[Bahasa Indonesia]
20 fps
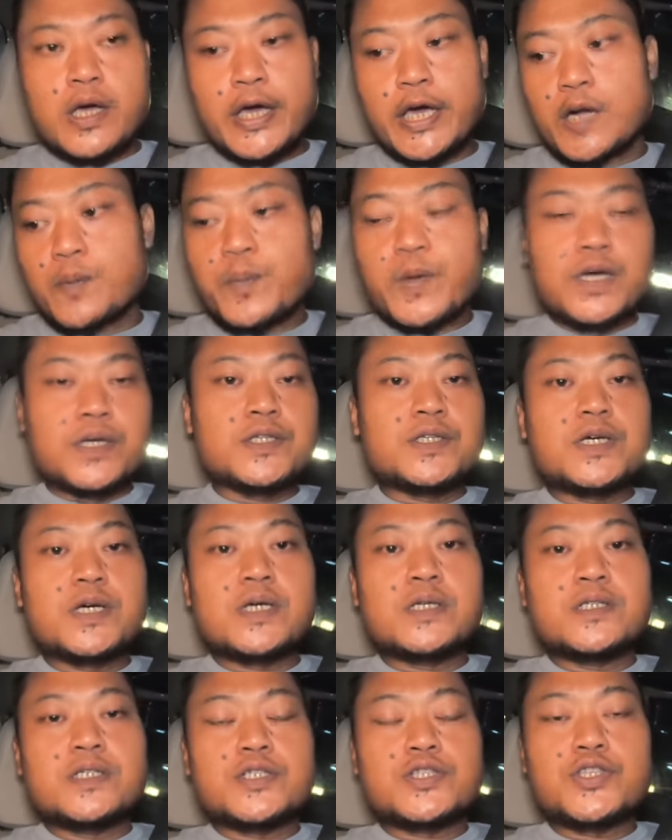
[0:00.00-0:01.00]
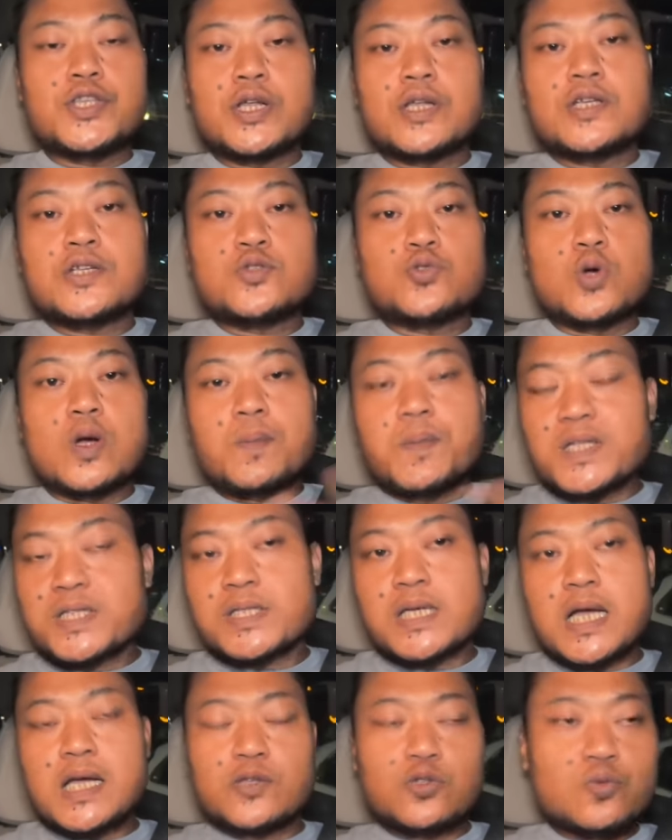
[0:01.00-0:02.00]
airbagnya di setirnya juga
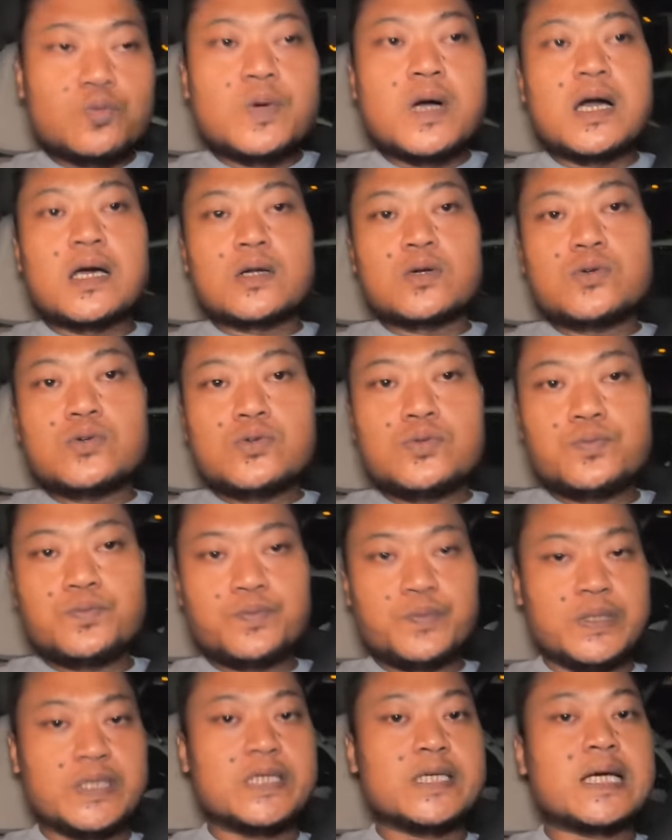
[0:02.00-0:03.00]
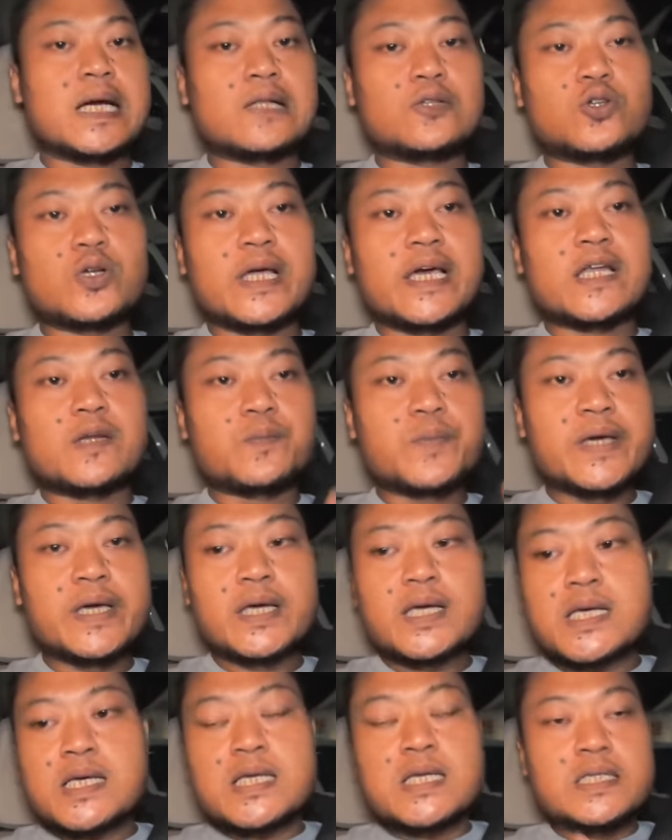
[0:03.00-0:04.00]
pecah itu baru indikator airbag
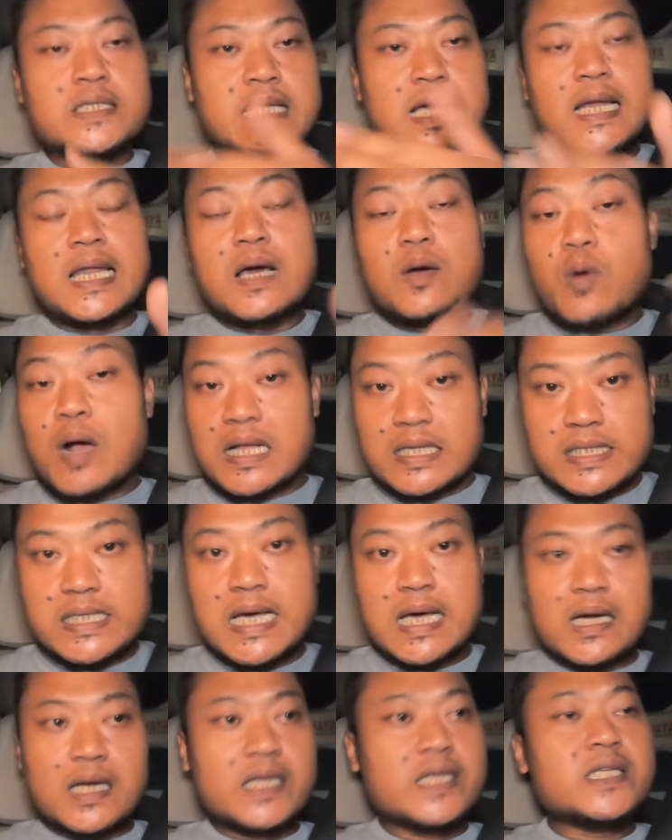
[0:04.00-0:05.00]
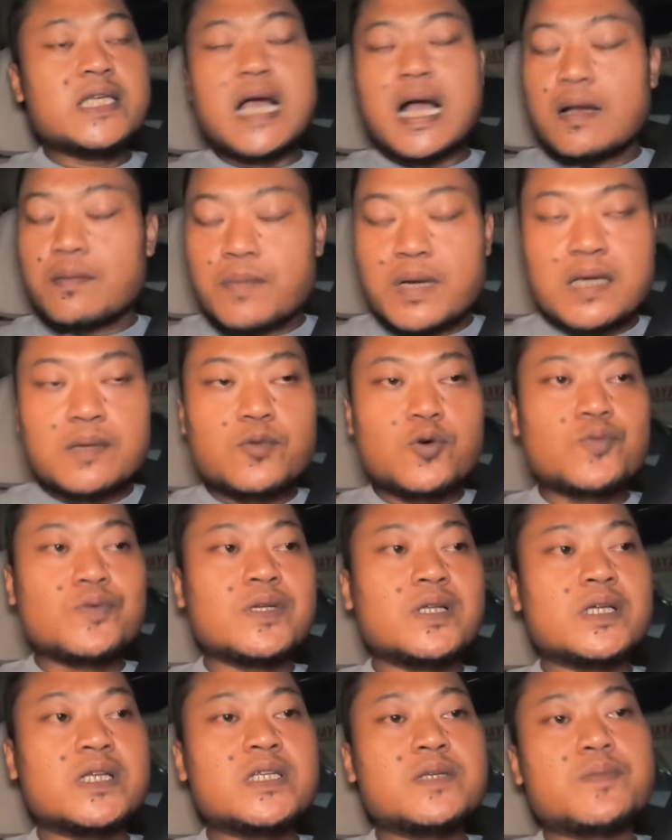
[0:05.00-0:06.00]
nyala wajar ini aman
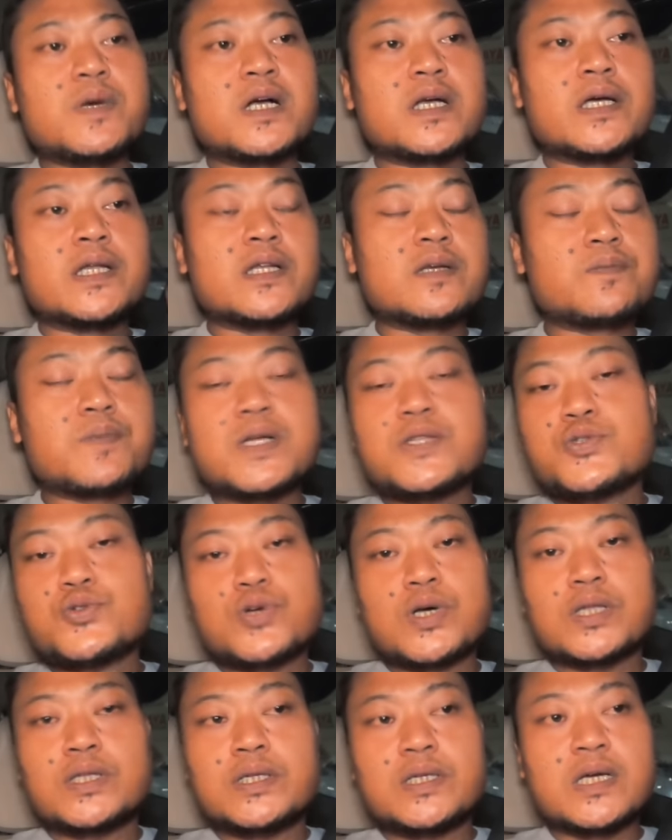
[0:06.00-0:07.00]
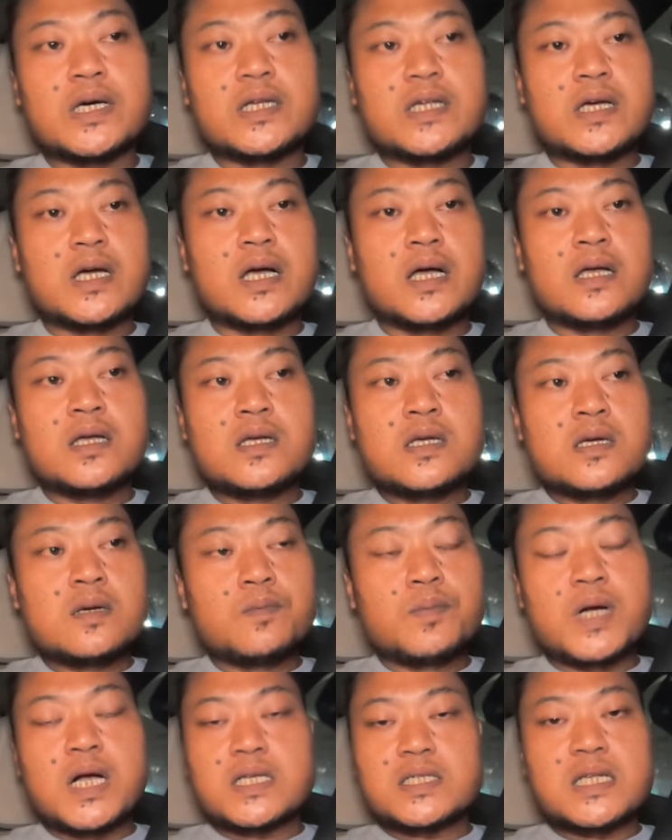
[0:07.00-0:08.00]
mobil ini bagian depan juga tidak ada
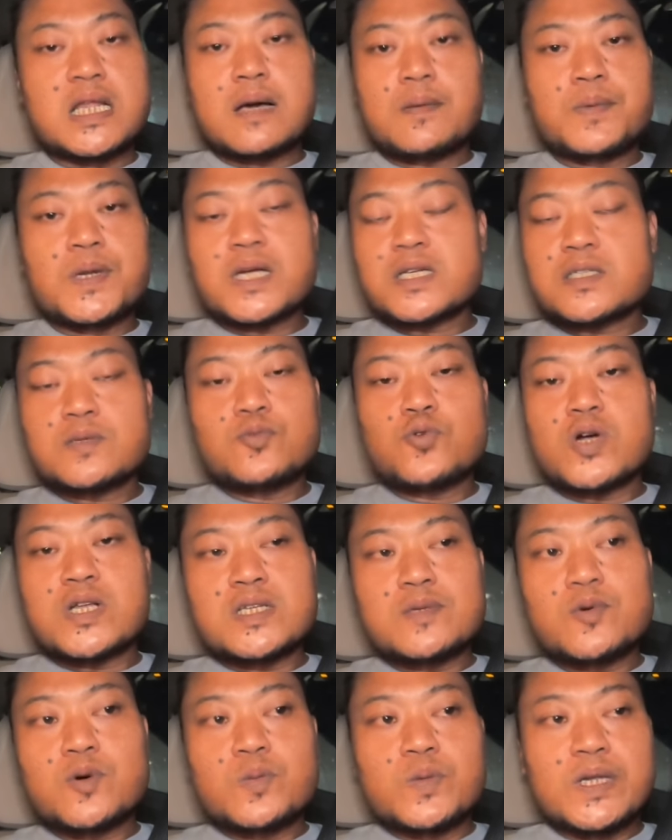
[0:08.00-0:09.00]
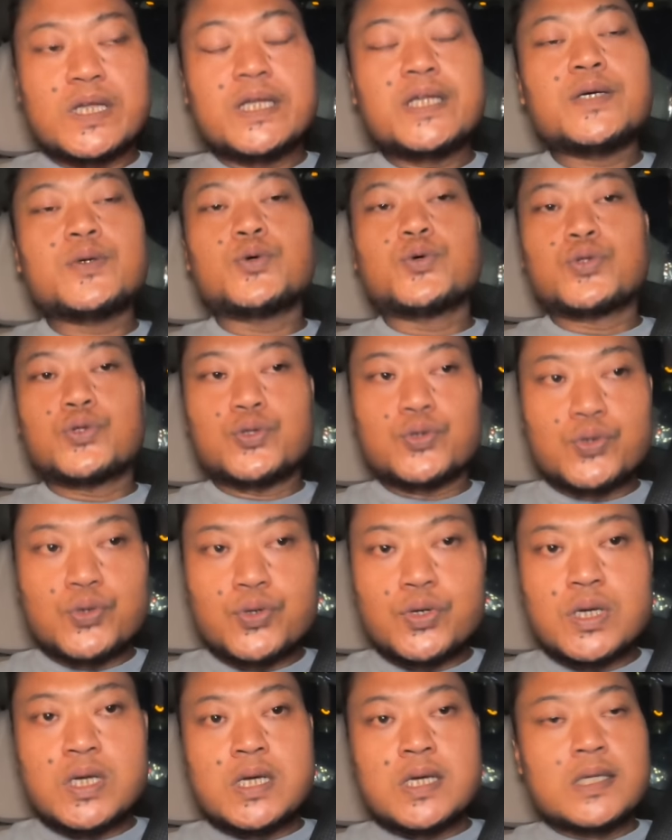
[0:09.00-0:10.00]
bekas nabrak semuanya mobil ini
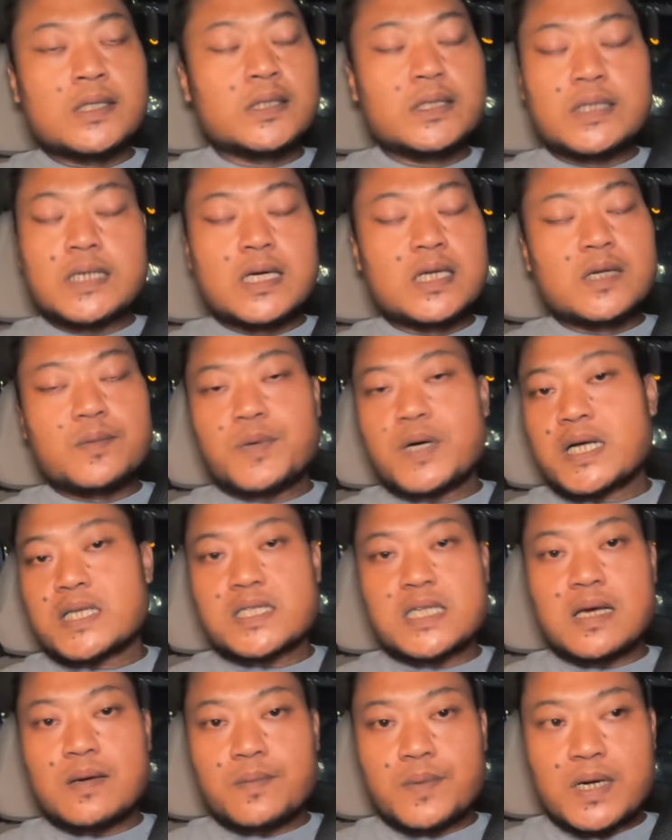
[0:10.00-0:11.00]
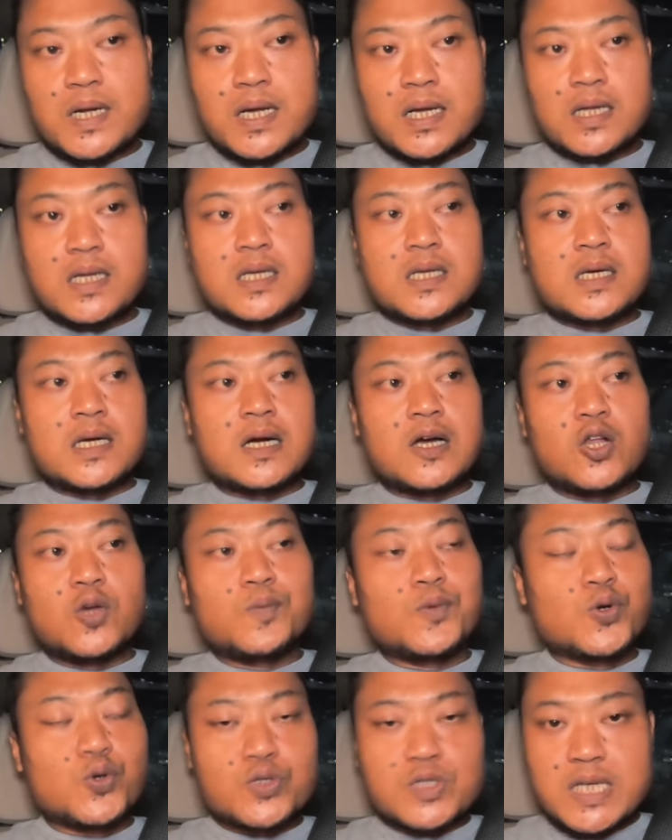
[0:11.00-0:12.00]
utuh tidak ada bekas nabrak kalau
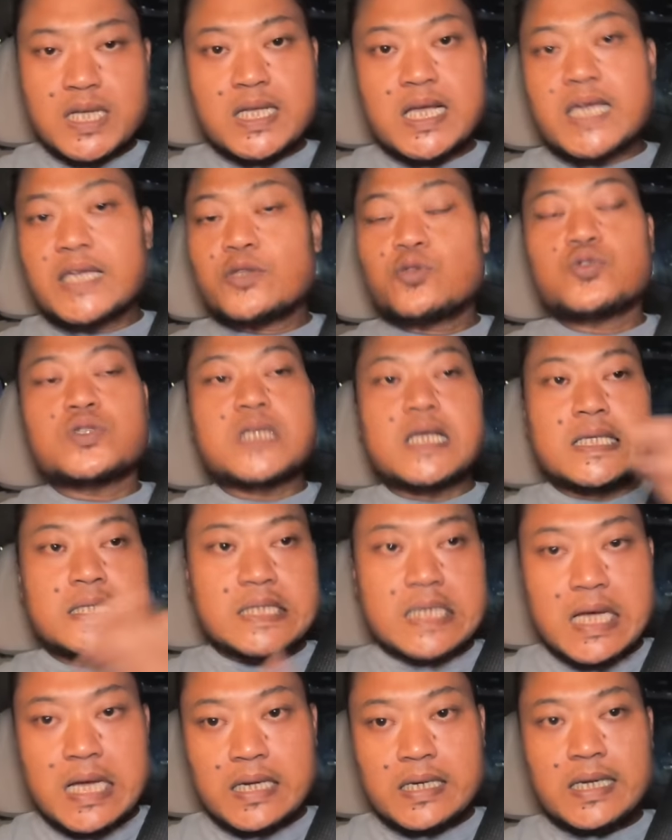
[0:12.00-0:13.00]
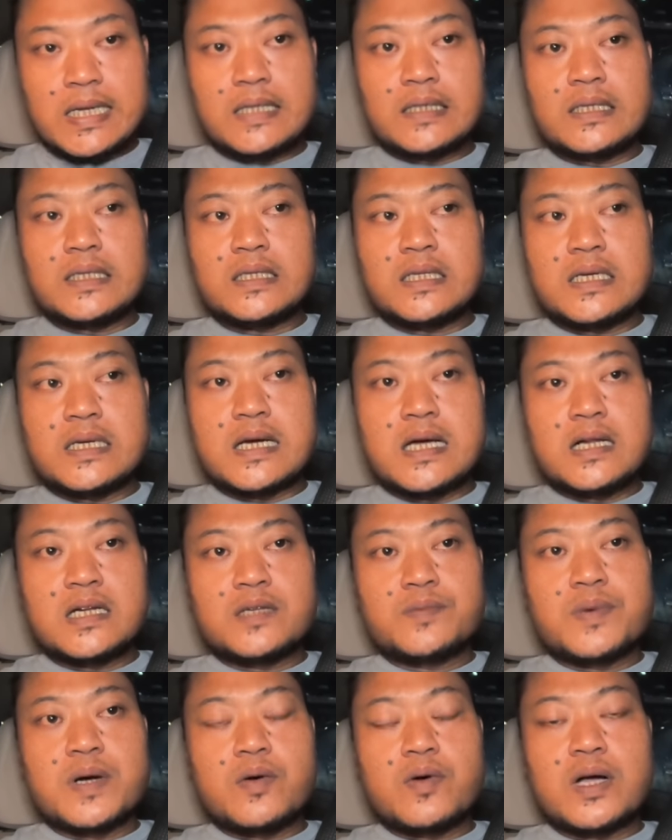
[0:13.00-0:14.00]
menurut saya itu saja nanti tinggal
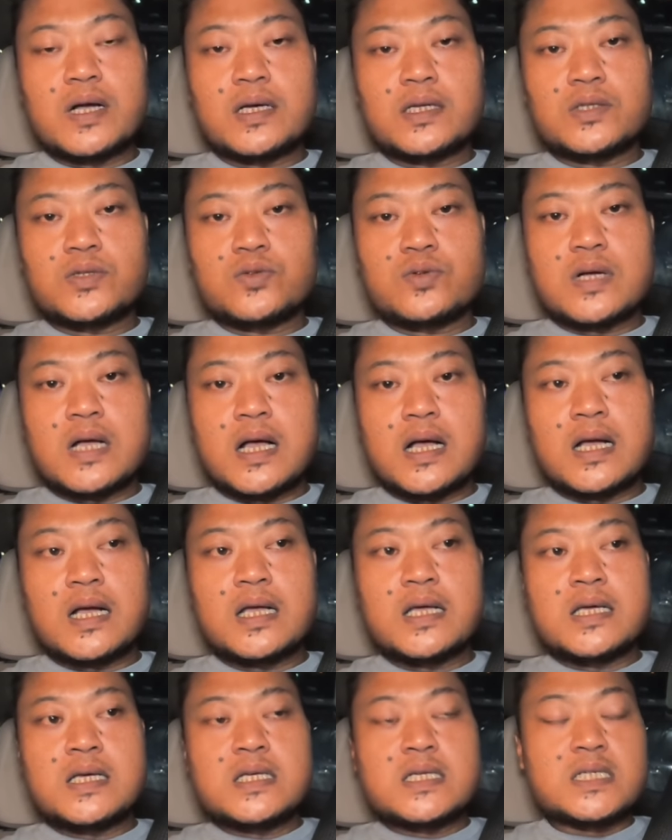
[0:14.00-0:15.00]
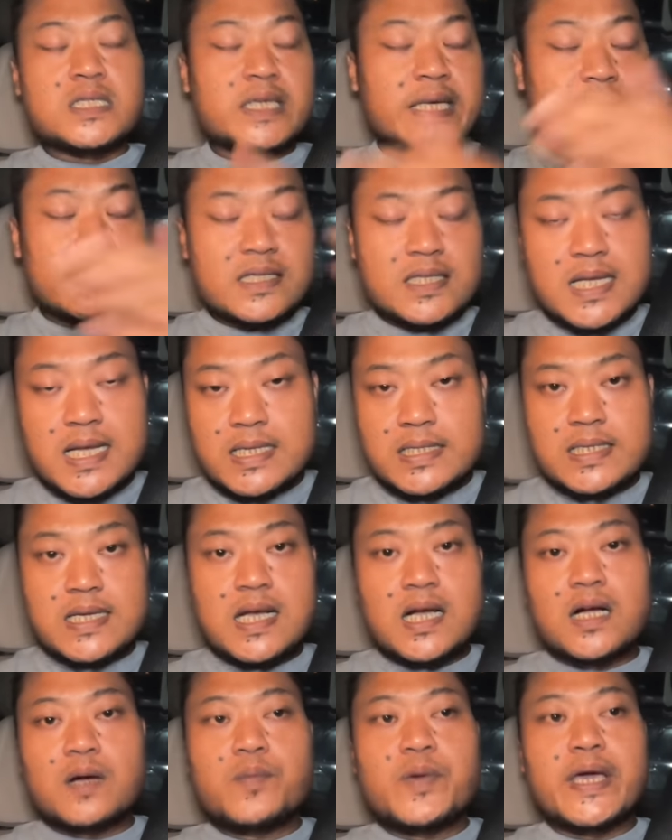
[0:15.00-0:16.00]
dibawa ke tukang scan
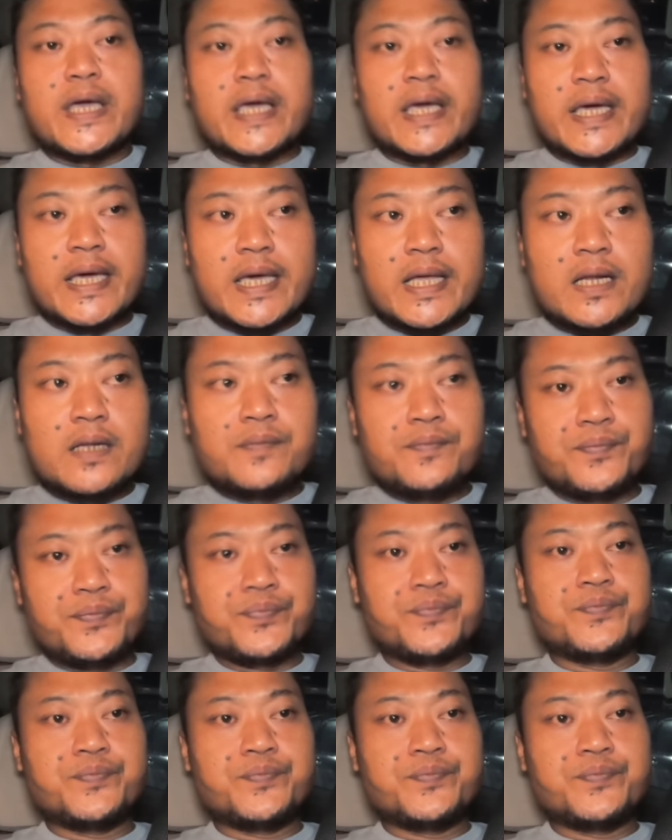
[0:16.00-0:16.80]
saja ke bengkel